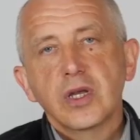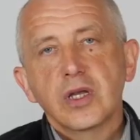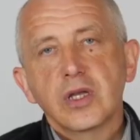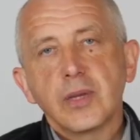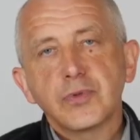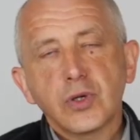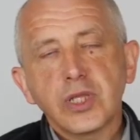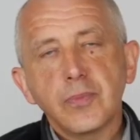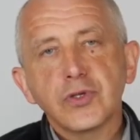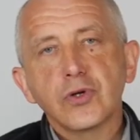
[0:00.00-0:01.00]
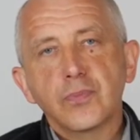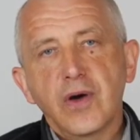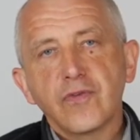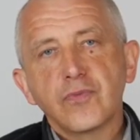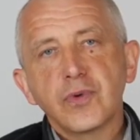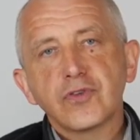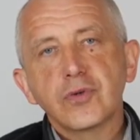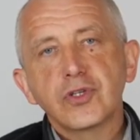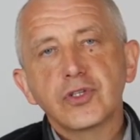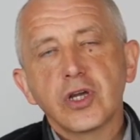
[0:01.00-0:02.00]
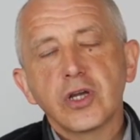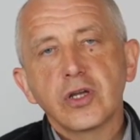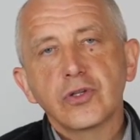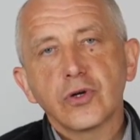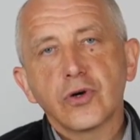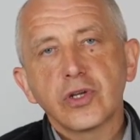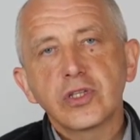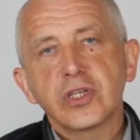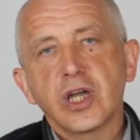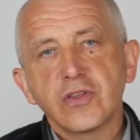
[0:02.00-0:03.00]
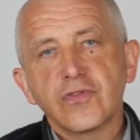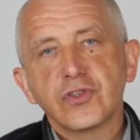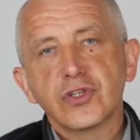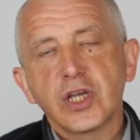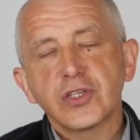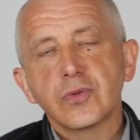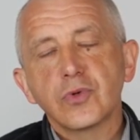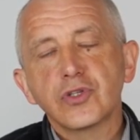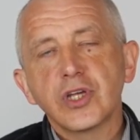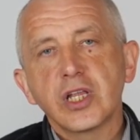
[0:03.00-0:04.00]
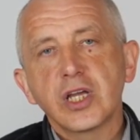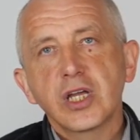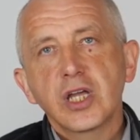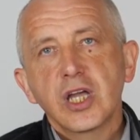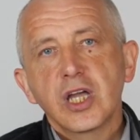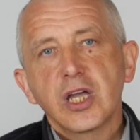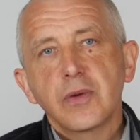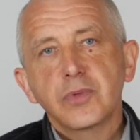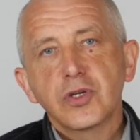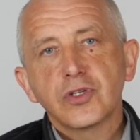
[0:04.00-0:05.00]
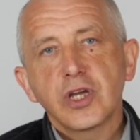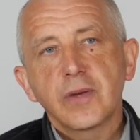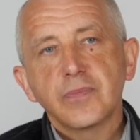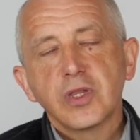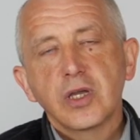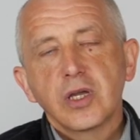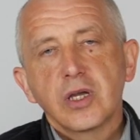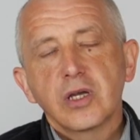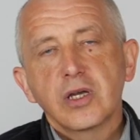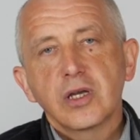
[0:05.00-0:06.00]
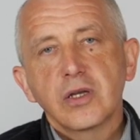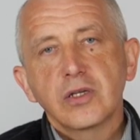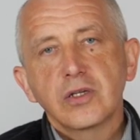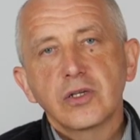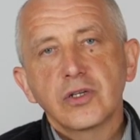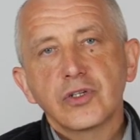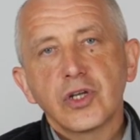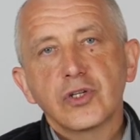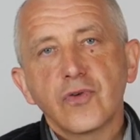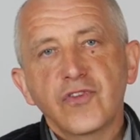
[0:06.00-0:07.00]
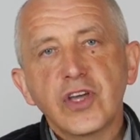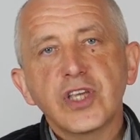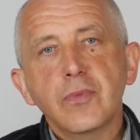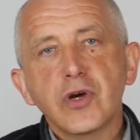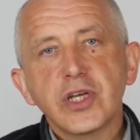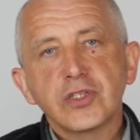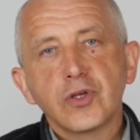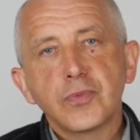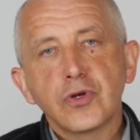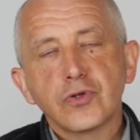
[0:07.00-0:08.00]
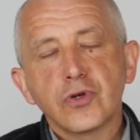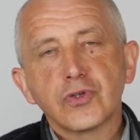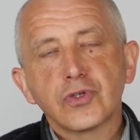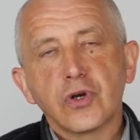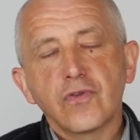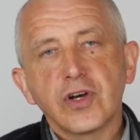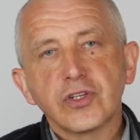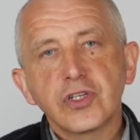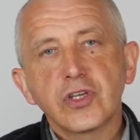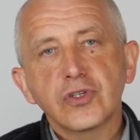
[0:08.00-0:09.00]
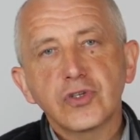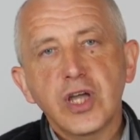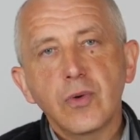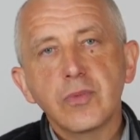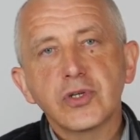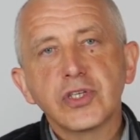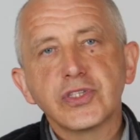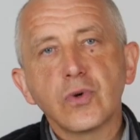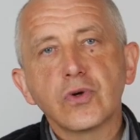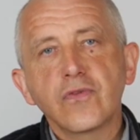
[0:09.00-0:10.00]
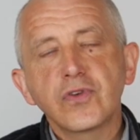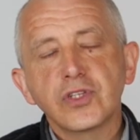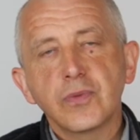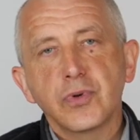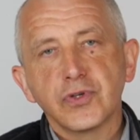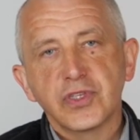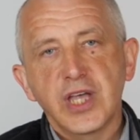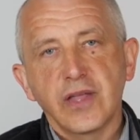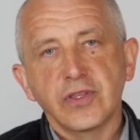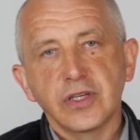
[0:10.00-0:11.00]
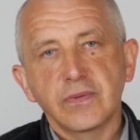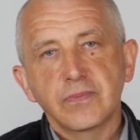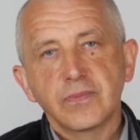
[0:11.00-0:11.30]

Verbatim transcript: E, na przykład apostoł Paweł w pierwszym liście do Koryntian w 13 rozdziale e, pisze, e, że wiedza moja jest dopiero cząstkowa, że nie zostałem jeszcze całkowicie poznany,